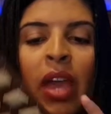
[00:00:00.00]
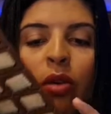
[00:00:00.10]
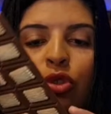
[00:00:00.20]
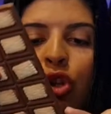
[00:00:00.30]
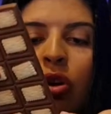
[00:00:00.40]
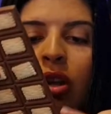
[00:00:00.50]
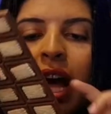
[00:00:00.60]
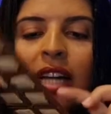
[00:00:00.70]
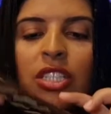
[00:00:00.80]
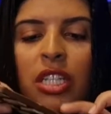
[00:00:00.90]
É um
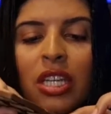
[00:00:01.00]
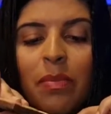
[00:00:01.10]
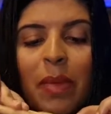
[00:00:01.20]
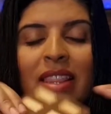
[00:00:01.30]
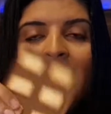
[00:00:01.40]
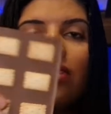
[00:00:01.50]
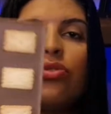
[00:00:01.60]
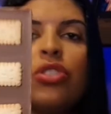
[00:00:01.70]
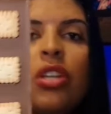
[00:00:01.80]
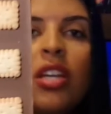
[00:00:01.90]
chocolate e
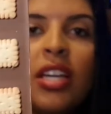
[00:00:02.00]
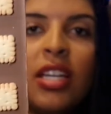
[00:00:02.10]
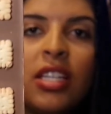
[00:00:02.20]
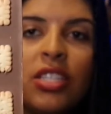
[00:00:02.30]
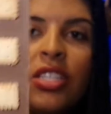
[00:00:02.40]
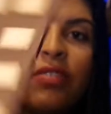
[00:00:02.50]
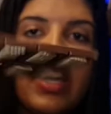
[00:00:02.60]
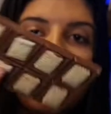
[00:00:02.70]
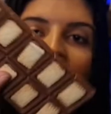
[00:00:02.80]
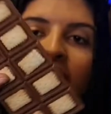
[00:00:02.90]
pedaços de
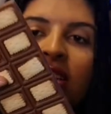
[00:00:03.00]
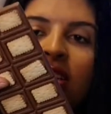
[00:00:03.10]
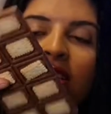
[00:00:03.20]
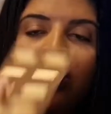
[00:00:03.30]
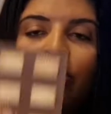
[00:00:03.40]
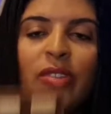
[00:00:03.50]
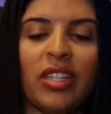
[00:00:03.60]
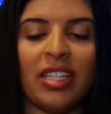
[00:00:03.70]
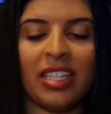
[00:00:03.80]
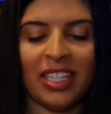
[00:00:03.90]
verdade. Estão vendo
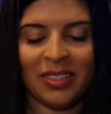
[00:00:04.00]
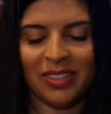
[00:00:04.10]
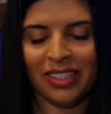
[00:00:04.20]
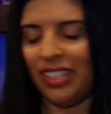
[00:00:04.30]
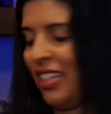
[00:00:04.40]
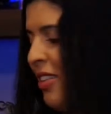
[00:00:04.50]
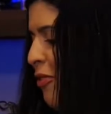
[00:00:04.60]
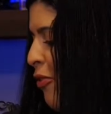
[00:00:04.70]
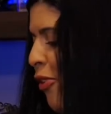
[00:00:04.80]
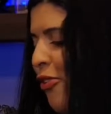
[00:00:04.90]
aqui? Que
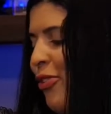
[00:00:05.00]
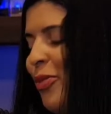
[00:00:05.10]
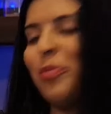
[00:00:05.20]
fofo!